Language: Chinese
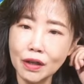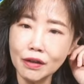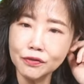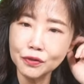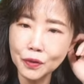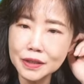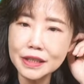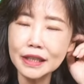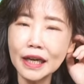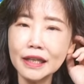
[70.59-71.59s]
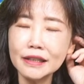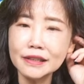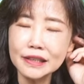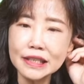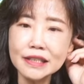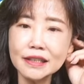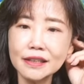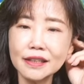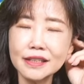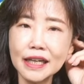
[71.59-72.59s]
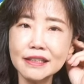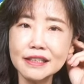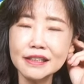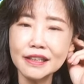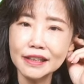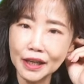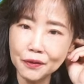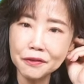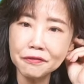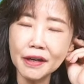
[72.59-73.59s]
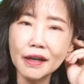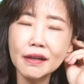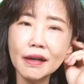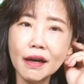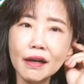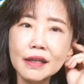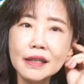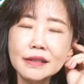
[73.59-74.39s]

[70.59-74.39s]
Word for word: 然后复活节，它这 Easter 的假期呢，它也会放哈。